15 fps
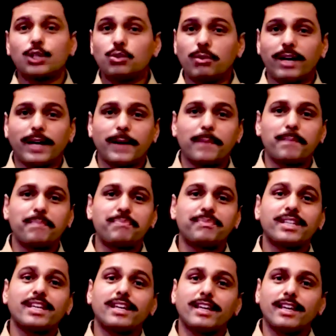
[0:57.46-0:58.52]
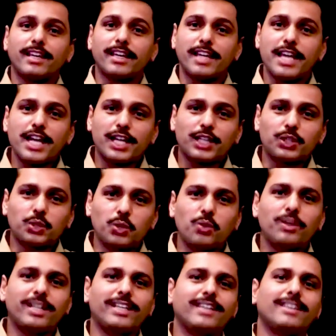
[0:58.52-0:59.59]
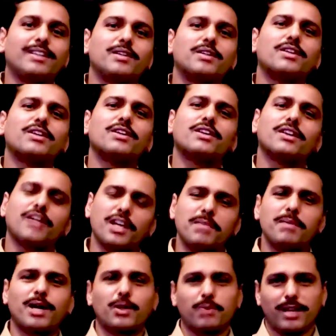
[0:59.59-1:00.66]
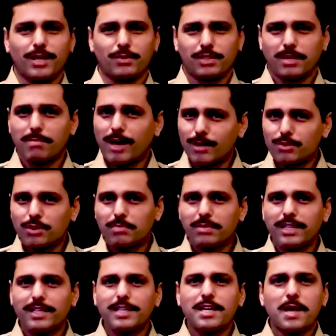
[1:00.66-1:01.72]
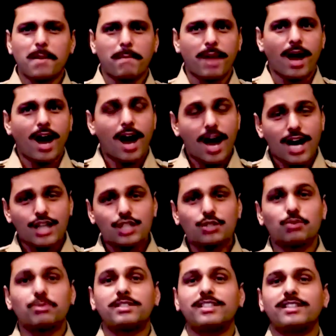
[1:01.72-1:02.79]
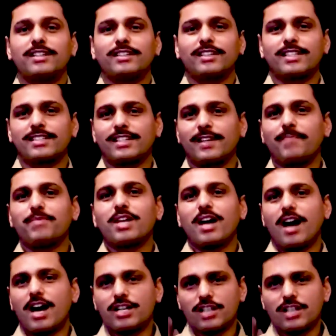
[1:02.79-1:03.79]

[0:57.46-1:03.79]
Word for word: मेरे साथ हुआ है एक दो नहीं कई बार हुआ है उसके बावजूद भी मैं आज उसी दृढ़ता से